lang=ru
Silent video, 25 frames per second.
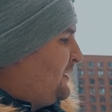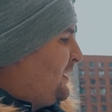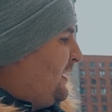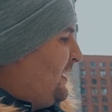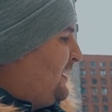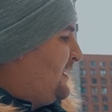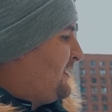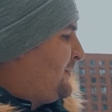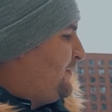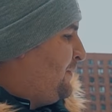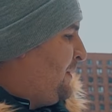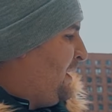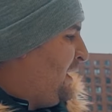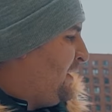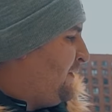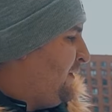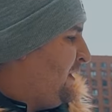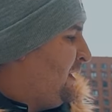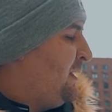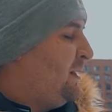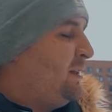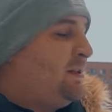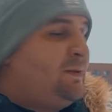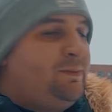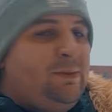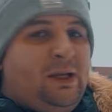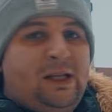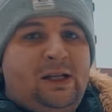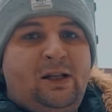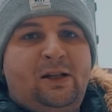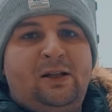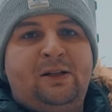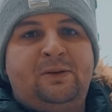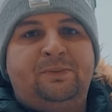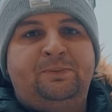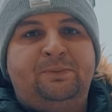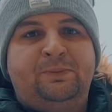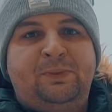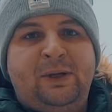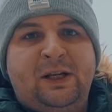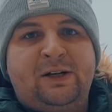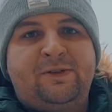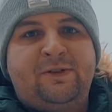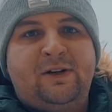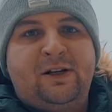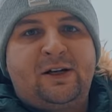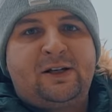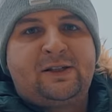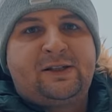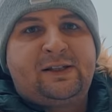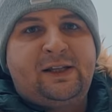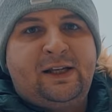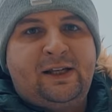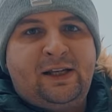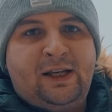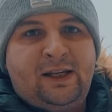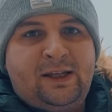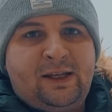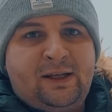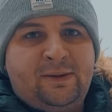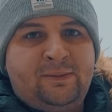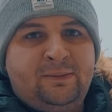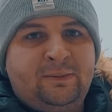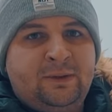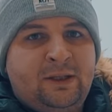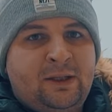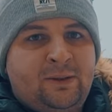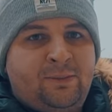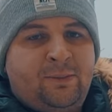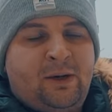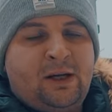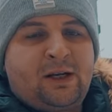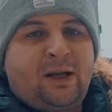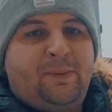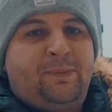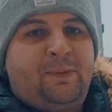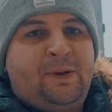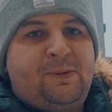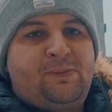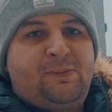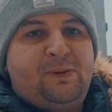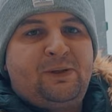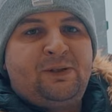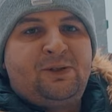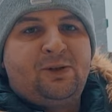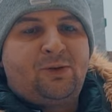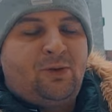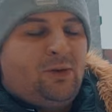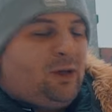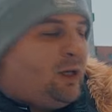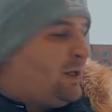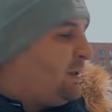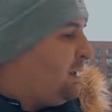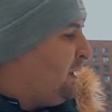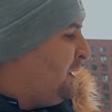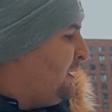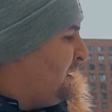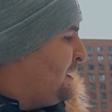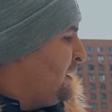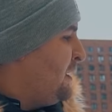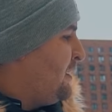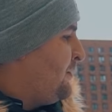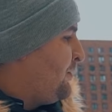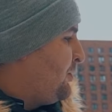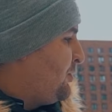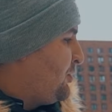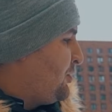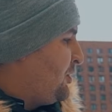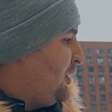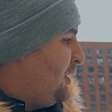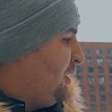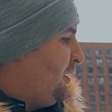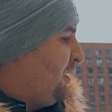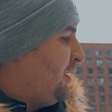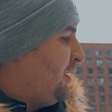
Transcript: ТС-1, измерили первое расстояние, марка перпендикулярно, получили